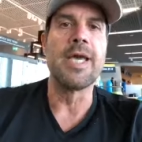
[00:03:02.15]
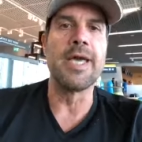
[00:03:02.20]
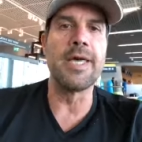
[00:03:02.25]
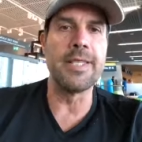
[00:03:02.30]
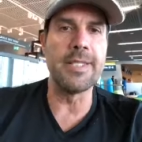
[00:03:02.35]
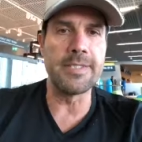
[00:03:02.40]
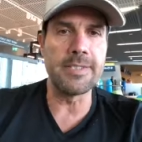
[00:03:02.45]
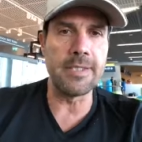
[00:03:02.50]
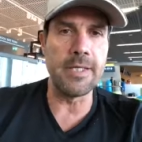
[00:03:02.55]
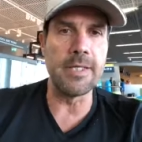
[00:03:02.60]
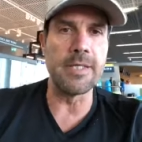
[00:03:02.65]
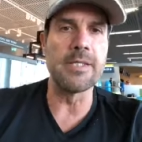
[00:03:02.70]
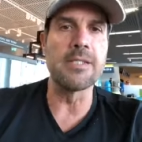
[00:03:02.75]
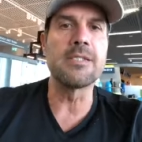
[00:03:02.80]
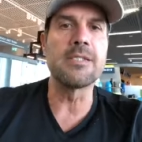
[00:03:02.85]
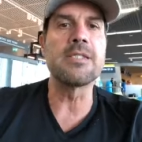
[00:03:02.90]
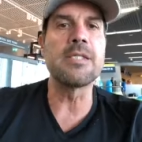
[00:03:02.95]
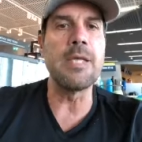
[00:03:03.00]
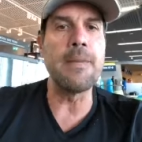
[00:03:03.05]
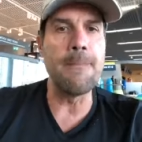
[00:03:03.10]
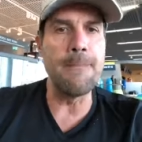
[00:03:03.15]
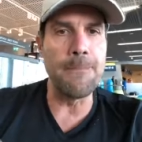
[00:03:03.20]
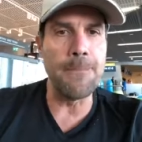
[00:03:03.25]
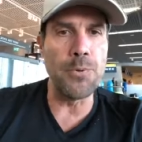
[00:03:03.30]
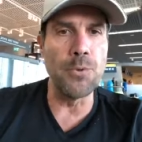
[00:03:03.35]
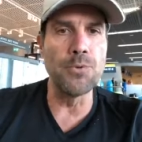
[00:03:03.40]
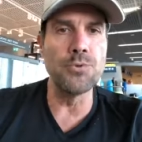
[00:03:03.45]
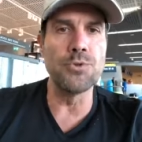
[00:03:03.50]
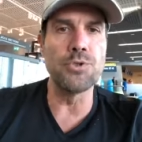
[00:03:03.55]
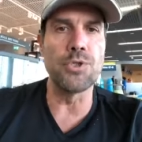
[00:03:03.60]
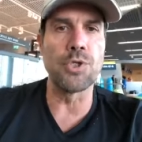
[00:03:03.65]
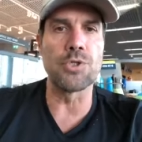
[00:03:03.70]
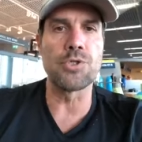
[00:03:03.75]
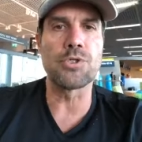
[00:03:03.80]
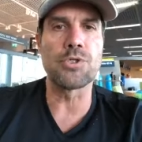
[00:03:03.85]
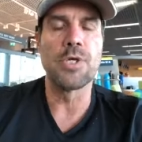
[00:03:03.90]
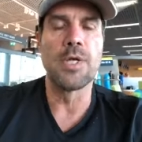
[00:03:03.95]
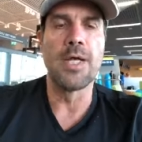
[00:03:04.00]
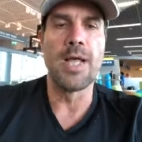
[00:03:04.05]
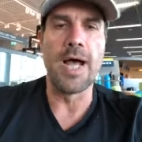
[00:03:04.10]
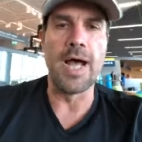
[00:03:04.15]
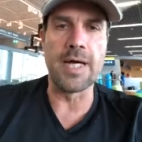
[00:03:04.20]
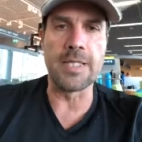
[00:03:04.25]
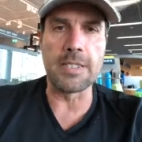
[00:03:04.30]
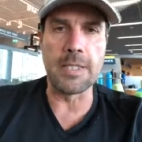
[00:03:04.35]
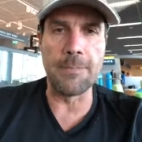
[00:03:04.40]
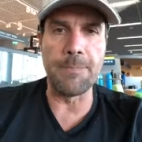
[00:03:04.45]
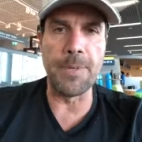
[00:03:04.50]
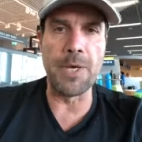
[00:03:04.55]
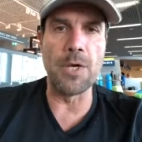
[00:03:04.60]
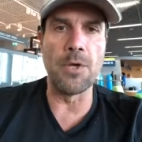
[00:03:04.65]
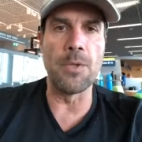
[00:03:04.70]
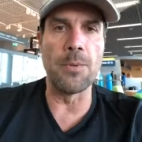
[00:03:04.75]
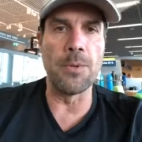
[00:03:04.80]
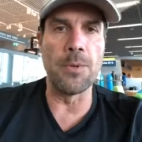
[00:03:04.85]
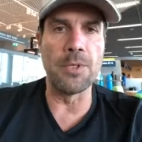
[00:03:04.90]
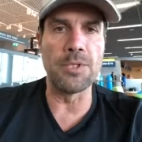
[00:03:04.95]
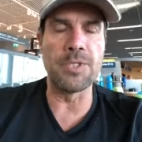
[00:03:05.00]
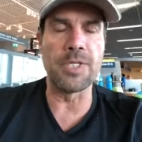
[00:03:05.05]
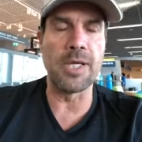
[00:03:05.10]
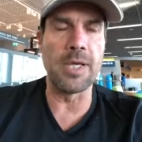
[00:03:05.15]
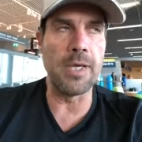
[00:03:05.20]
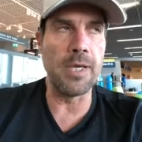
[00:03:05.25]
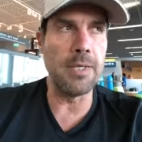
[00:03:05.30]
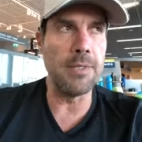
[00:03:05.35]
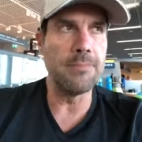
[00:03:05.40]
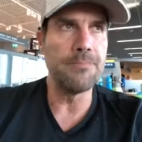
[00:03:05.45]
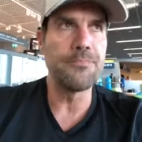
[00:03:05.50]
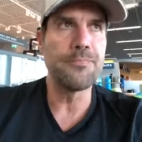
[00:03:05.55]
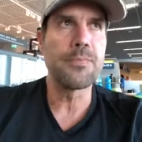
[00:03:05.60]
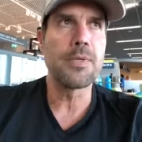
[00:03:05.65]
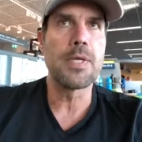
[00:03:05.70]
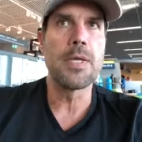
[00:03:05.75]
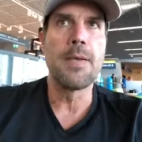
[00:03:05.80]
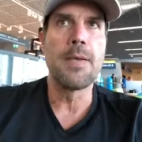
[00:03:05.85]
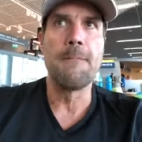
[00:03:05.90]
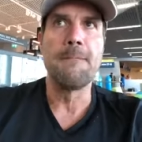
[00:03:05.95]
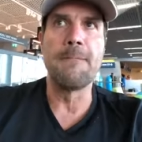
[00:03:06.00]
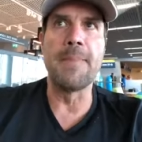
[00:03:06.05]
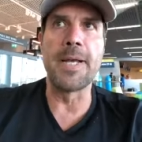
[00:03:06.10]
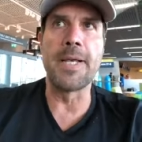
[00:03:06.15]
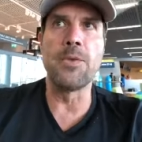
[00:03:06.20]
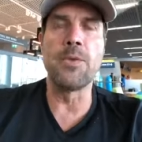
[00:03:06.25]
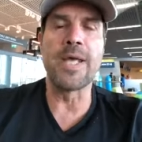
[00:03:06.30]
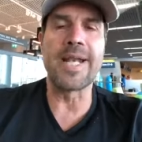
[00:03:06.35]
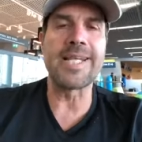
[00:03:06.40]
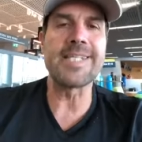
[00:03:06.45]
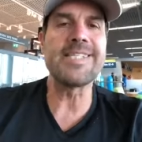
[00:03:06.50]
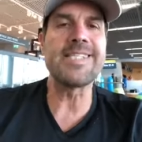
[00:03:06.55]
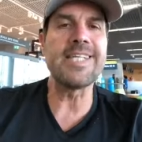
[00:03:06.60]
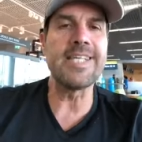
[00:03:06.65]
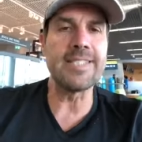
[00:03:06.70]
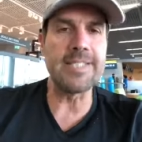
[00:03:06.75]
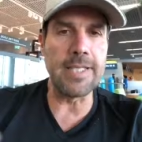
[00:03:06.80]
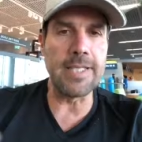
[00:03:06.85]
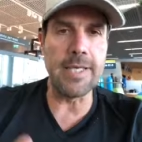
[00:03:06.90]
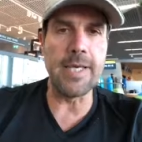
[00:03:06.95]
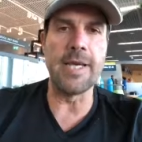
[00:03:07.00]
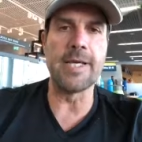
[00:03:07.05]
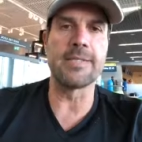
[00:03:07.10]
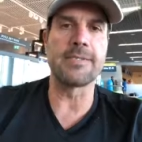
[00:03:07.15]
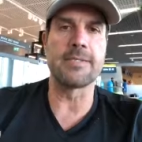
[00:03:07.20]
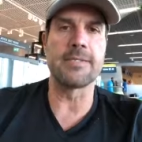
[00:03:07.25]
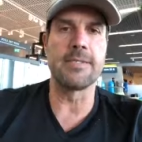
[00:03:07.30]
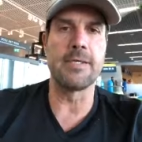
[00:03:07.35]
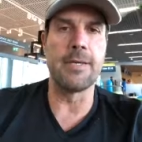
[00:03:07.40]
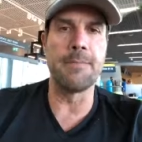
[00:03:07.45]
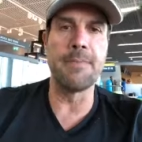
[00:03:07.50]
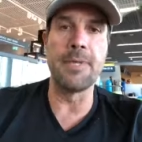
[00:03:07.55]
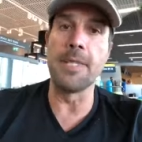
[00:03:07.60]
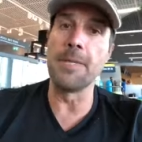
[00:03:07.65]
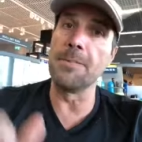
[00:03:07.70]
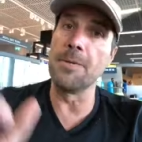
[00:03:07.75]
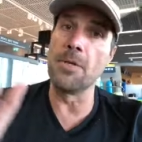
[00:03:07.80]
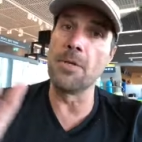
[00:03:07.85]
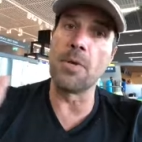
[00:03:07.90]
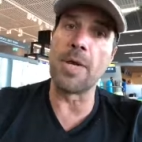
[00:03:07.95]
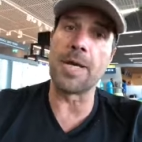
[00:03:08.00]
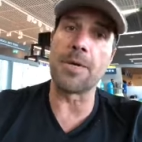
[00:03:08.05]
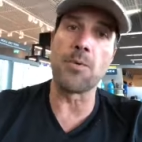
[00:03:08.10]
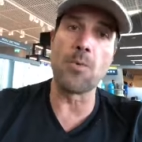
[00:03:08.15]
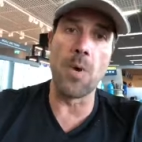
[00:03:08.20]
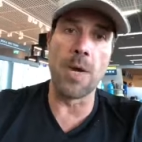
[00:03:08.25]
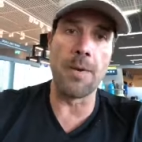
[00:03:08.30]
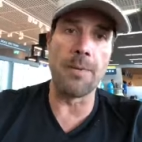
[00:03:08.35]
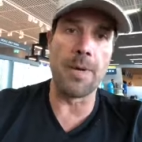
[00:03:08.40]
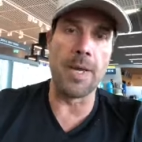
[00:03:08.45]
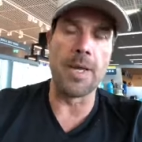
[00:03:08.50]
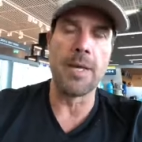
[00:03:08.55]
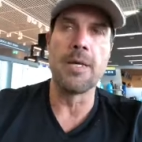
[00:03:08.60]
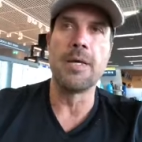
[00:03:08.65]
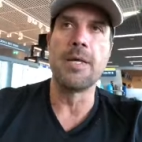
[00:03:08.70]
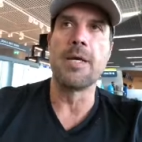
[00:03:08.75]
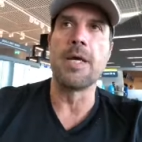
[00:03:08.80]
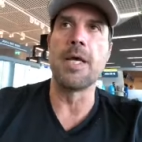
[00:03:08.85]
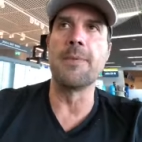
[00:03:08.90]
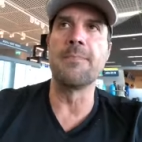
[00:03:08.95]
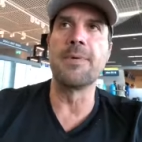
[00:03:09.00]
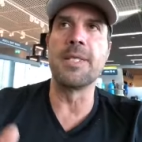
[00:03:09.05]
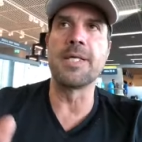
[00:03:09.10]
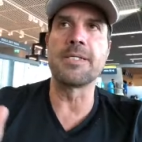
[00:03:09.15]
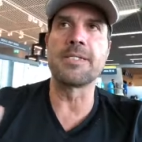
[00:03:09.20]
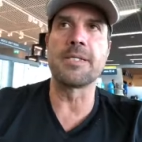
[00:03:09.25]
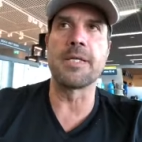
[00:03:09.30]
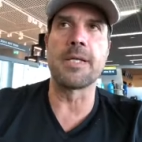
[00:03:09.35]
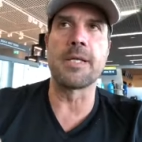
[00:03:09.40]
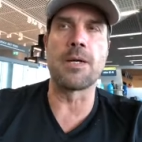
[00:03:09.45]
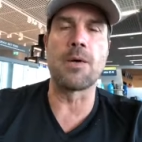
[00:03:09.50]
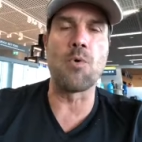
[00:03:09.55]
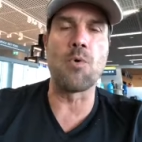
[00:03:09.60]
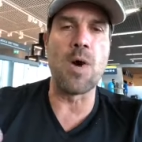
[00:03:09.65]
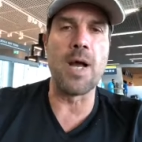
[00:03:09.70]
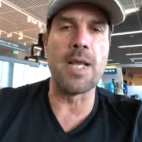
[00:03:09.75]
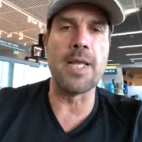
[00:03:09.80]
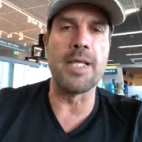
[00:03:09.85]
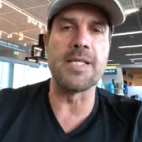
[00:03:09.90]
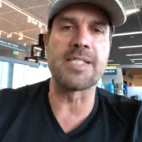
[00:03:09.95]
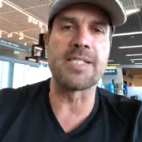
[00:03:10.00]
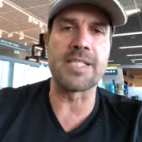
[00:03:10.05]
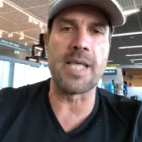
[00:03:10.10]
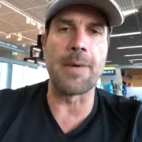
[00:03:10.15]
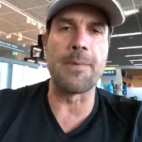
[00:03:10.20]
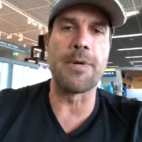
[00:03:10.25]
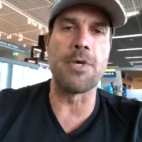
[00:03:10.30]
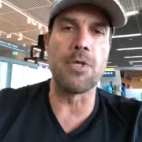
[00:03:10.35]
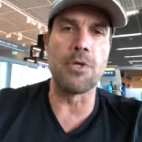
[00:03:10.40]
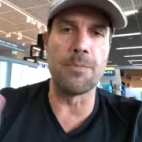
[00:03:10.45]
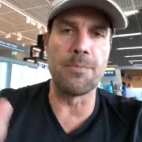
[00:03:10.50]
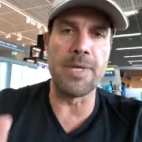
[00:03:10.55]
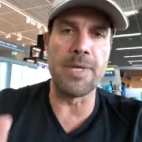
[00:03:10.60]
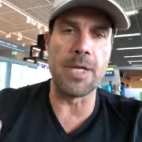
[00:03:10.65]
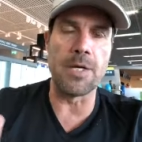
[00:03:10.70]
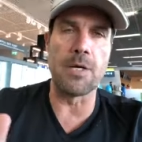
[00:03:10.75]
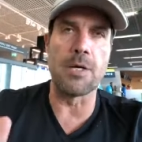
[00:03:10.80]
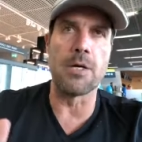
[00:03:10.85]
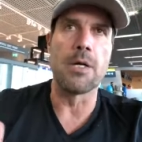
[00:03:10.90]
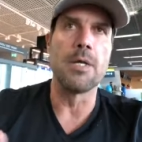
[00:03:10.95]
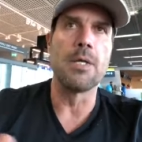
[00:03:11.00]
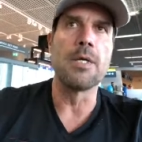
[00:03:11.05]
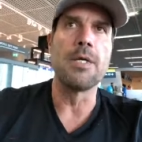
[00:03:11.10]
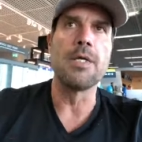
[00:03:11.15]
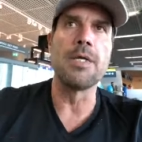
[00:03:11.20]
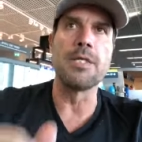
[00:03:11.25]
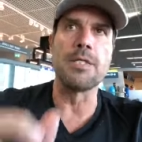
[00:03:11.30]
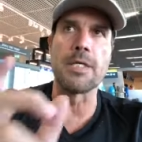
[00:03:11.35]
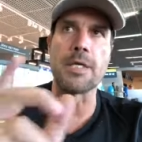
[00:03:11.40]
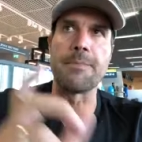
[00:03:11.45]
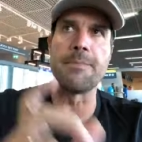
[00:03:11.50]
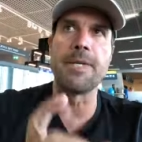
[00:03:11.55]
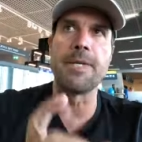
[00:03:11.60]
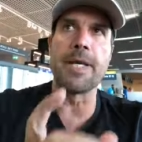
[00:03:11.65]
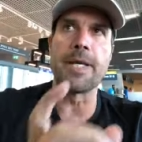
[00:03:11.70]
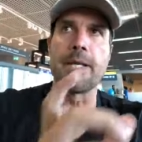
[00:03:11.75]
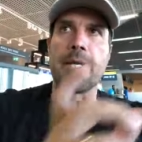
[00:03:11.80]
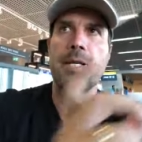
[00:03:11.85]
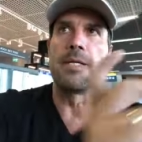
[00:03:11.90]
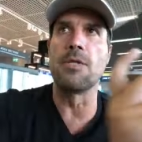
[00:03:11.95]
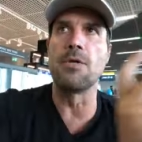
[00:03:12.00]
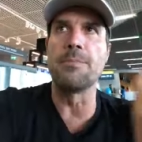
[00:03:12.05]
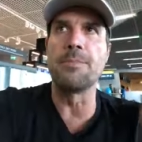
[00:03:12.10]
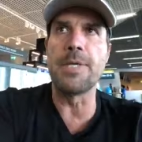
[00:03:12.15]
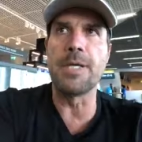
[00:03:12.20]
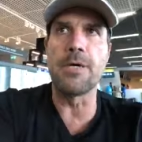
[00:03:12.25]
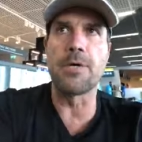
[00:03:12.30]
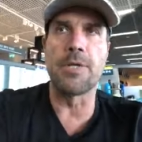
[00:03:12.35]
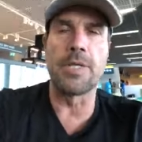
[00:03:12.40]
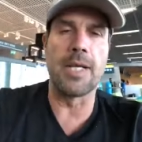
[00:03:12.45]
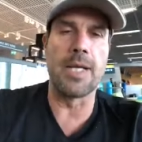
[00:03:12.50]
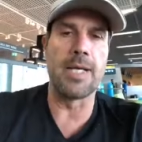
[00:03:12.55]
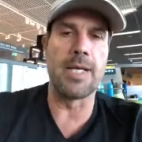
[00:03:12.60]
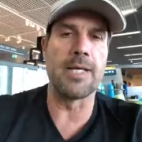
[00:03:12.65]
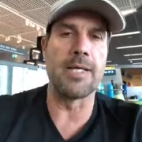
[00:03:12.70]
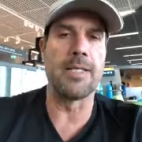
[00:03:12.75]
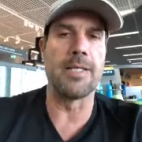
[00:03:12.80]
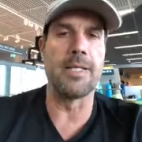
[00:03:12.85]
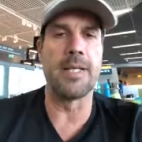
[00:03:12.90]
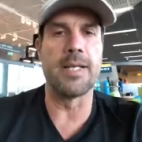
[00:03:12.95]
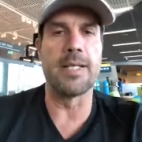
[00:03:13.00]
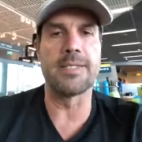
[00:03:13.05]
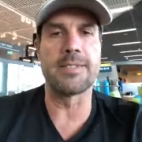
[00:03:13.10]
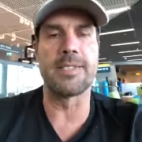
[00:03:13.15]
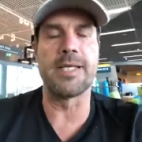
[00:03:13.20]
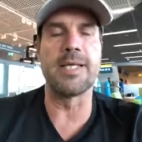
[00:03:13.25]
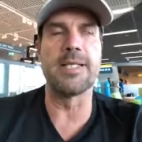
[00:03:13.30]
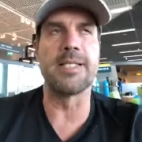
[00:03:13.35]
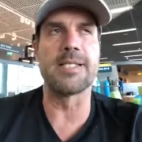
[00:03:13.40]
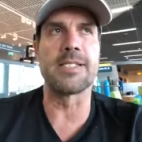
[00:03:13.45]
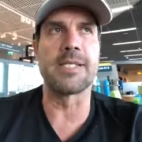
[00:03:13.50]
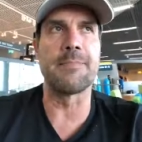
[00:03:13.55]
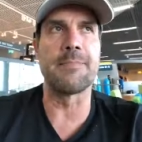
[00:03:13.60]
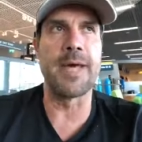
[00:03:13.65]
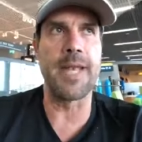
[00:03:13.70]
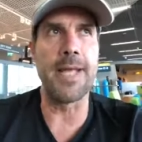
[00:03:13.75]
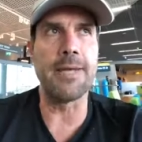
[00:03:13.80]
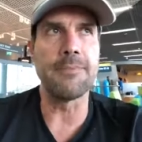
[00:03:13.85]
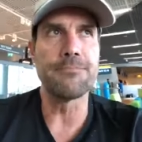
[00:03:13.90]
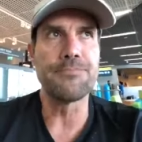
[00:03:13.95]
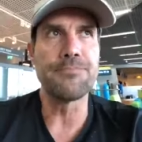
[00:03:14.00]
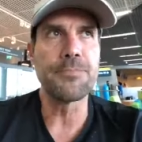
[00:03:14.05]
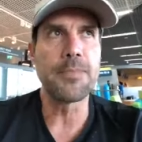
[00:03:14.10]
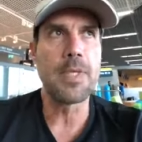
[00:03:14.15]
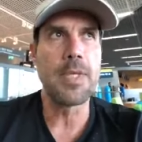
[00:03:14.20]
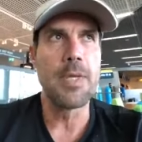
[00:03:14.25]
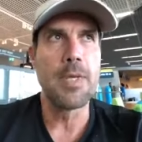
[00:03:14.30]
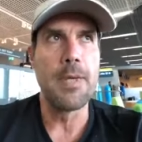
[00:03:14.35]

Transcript: es decir, sin puntos ATP o WTA van a durar siete días, en vez de durar nueve, en vez de ser quali, sábado y domingo y terminar el domingo de la, siguiente semana,